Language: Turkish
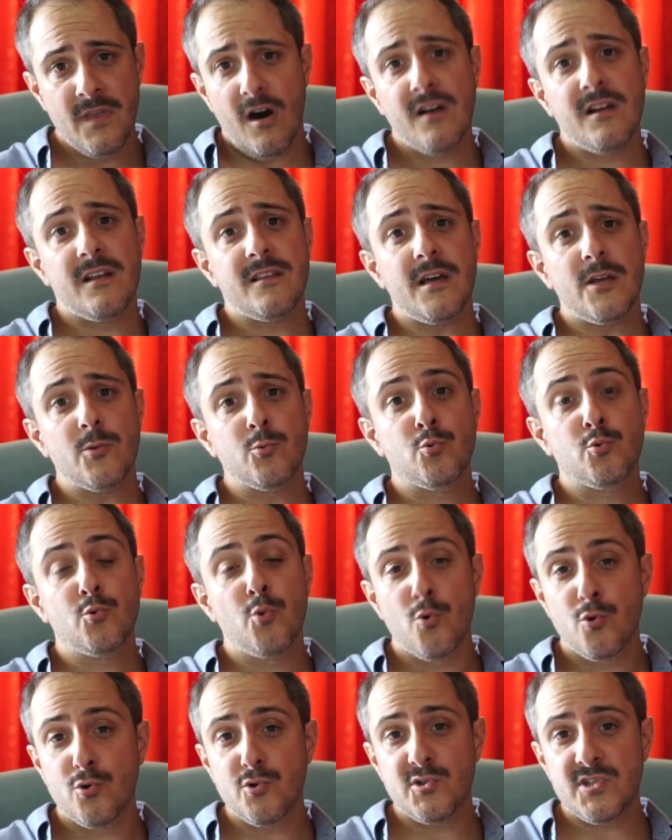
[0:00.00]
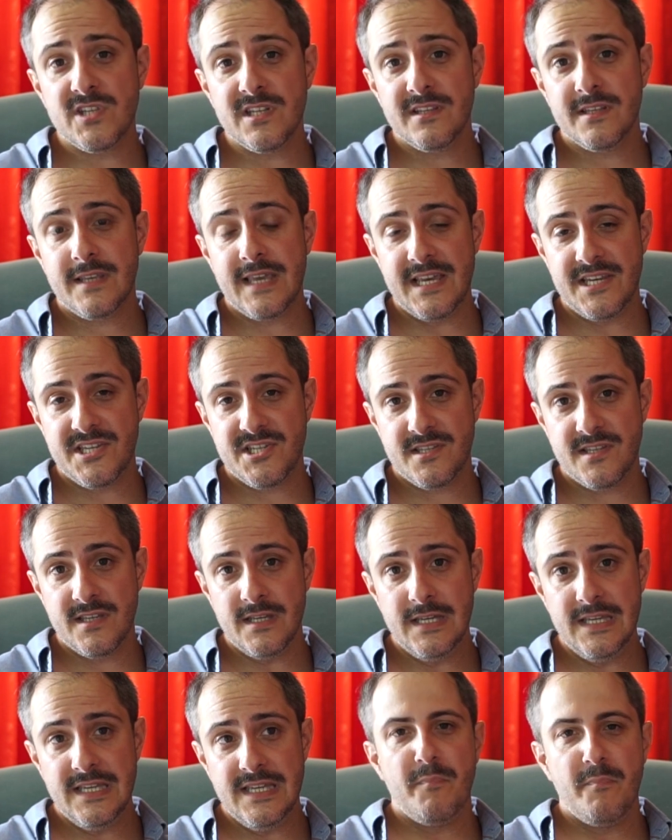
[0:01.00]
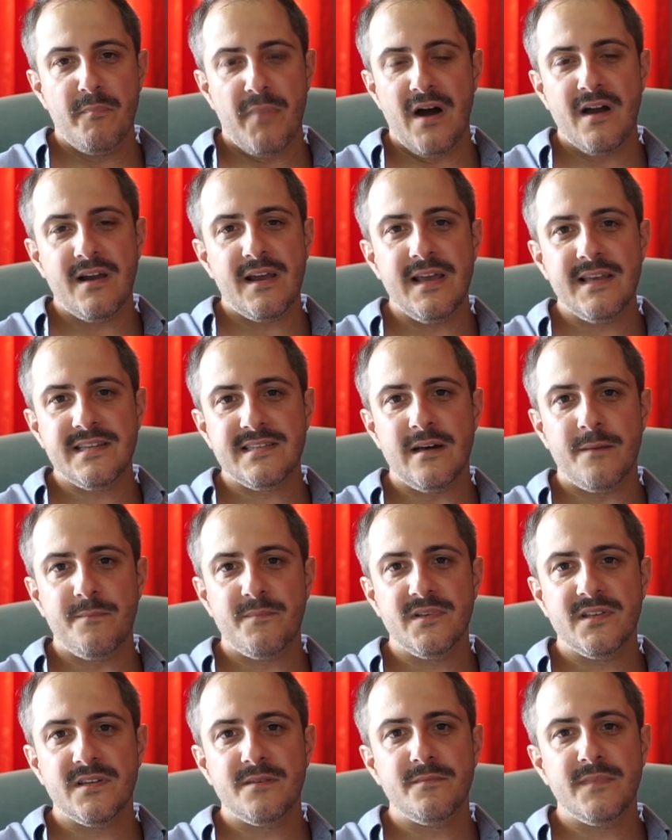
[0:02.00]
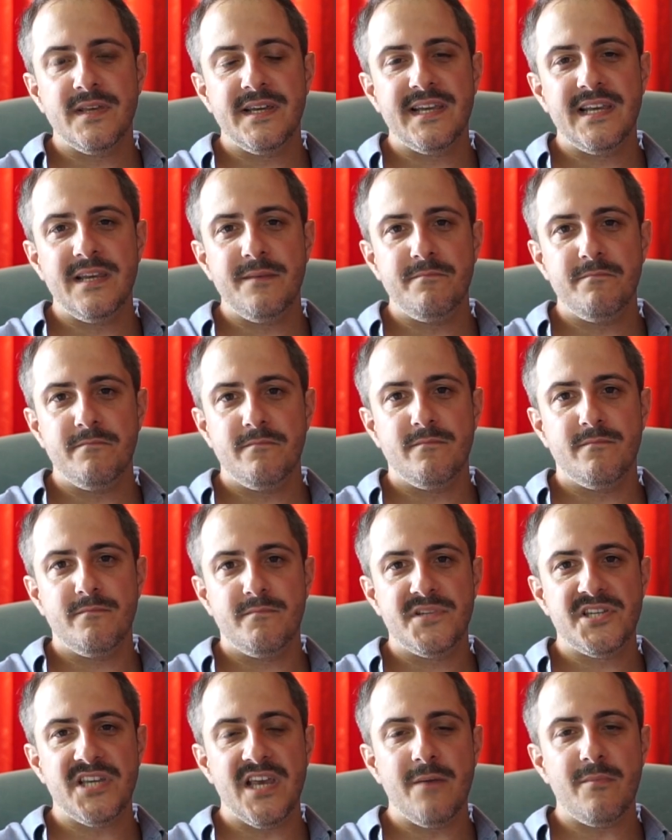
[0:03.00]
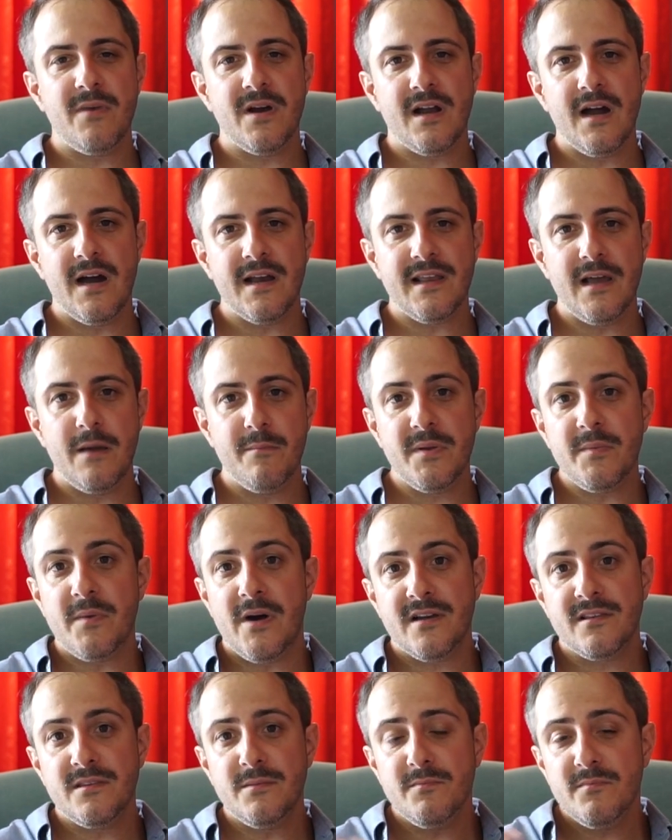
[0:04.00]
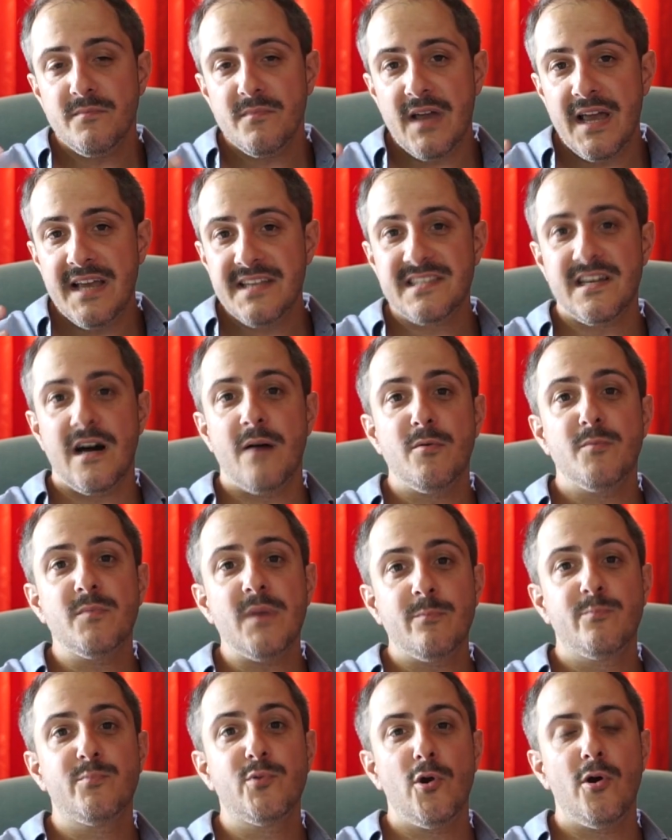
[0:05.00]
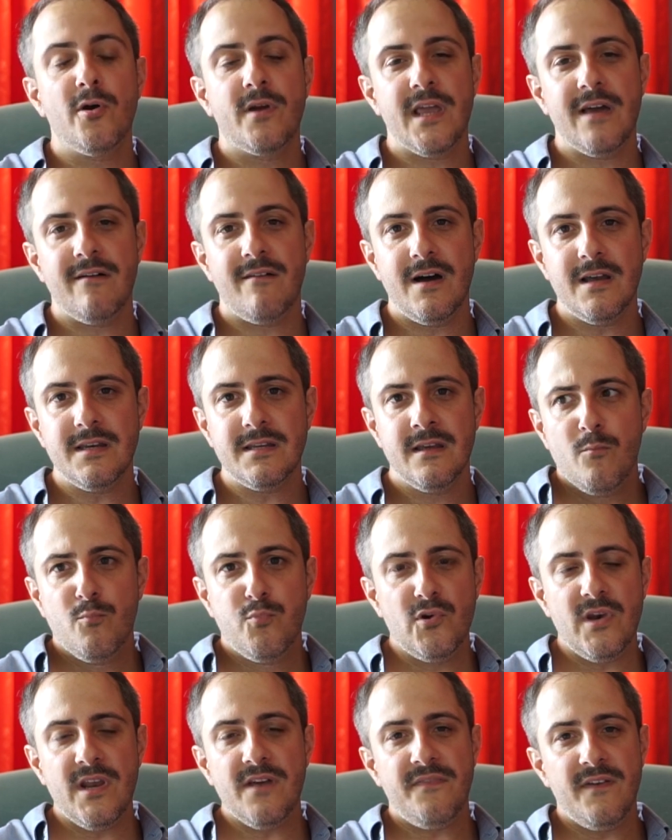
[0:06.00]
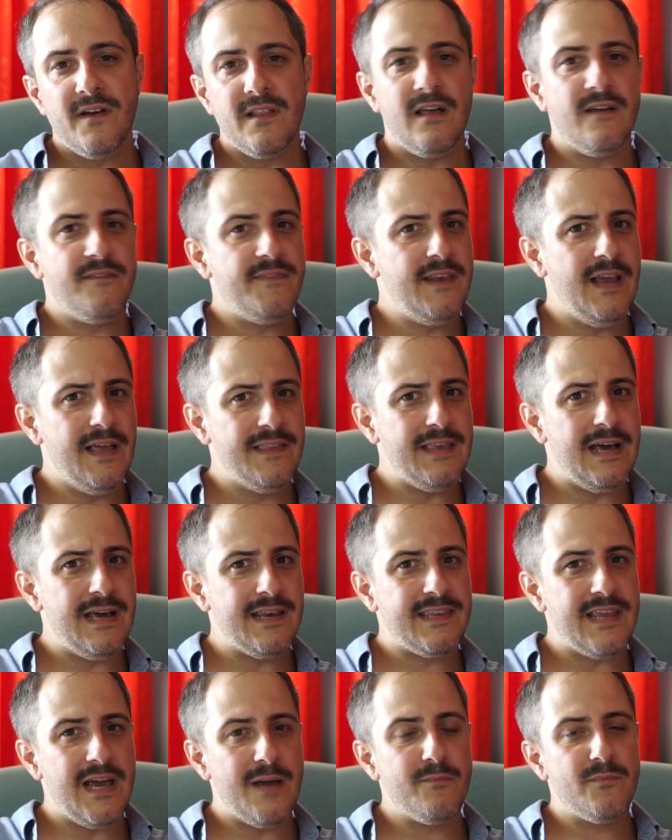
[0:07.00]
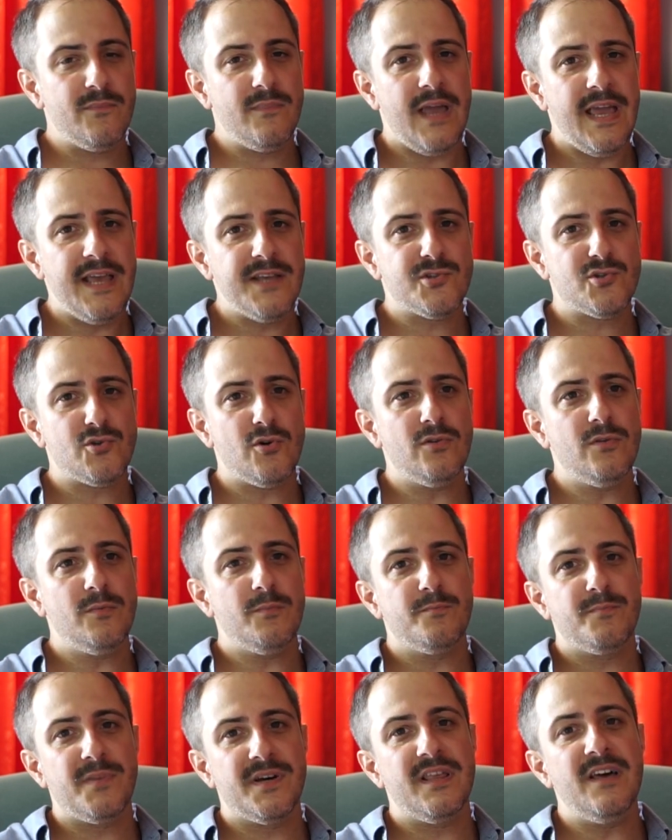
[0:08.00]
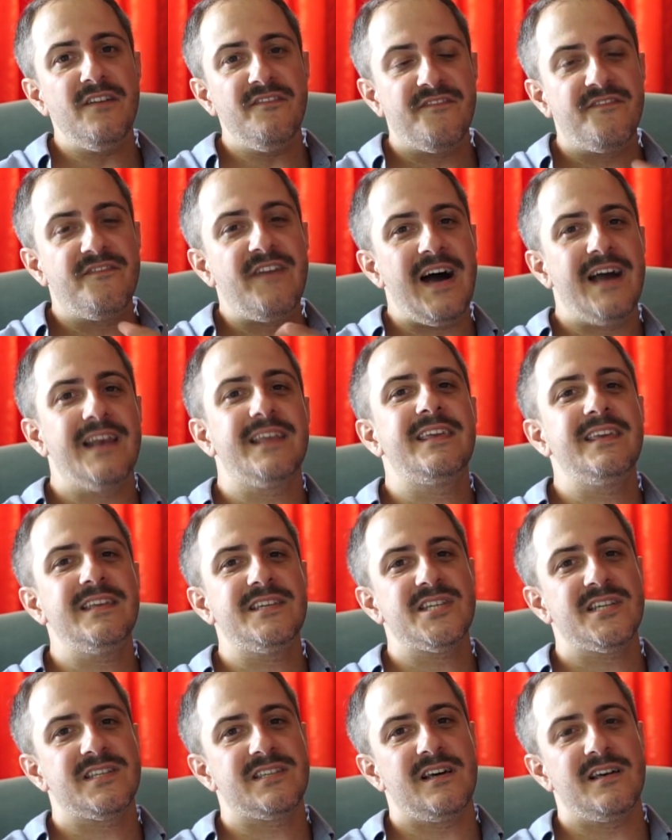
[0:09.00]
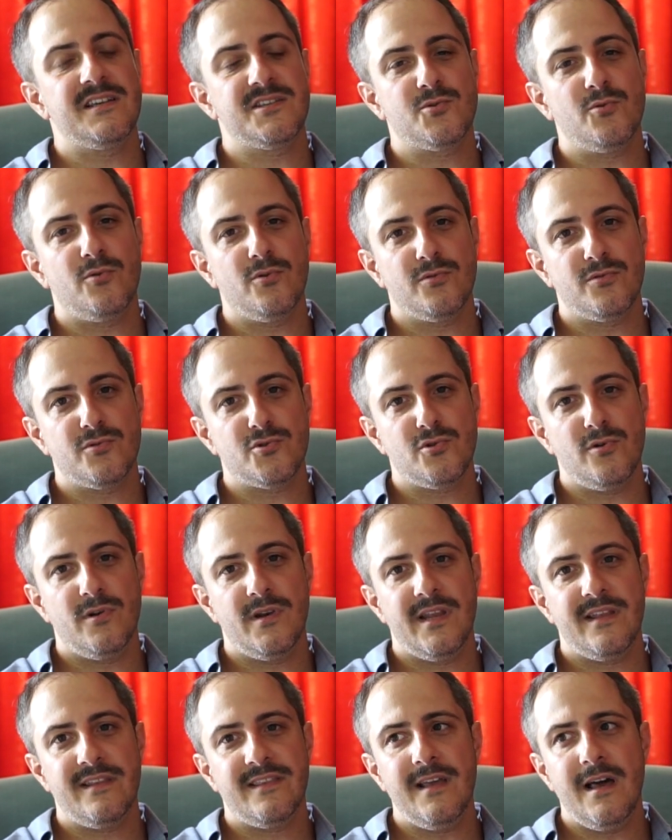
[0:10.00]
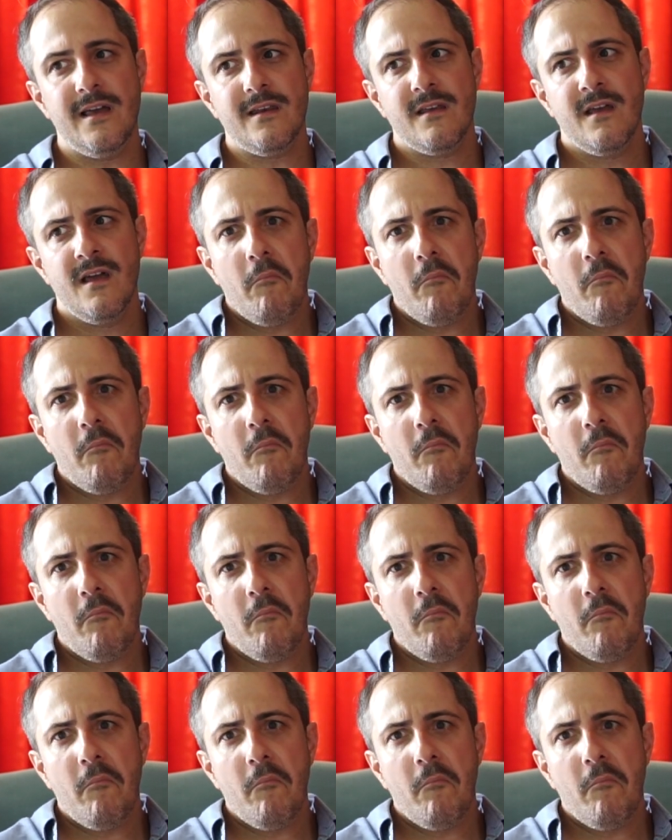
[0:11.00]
Aradan 9 yıl geçti. Banka hesaplarımla ilgili bir şeye bakarken bir baktım hesabımda bloke var. Bu ne falan filan derken en son bana vergi cezası olduğunu söylediler.